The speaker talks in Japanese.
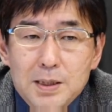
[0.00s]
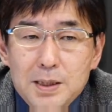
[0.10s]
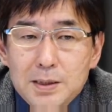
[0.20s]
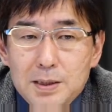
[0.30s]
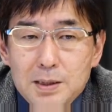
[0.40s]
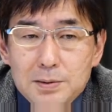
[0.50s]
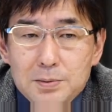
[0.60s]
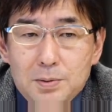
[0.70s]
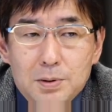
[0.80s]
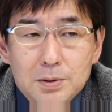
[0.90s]
じゃないかな
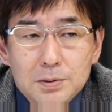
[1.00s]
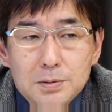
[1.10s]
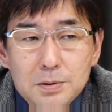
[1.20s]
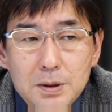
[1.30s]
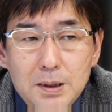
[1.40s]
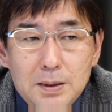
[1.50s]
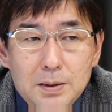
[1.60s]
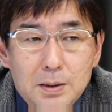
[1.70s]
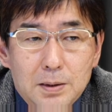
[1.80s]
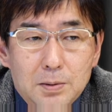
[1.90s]
というふうに
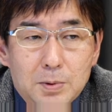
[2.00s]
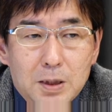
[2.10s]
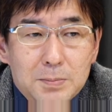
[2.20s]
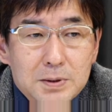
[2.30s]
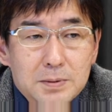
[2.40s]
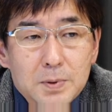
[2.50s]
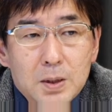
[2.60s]
思われます。